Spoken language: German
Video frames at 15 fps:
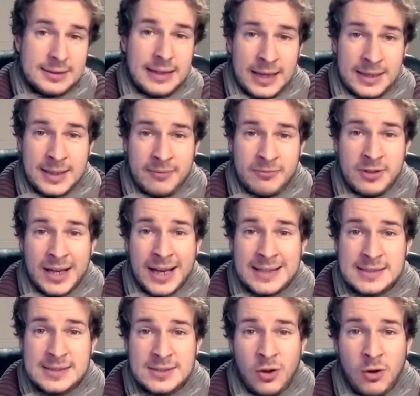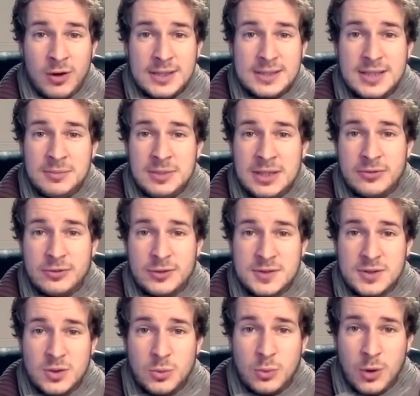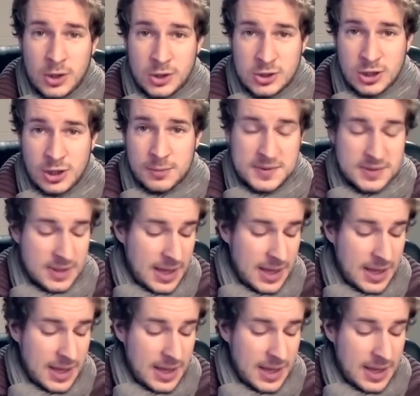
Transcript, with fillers: Dann haben wir ganz neue Termine für unsere Workshops.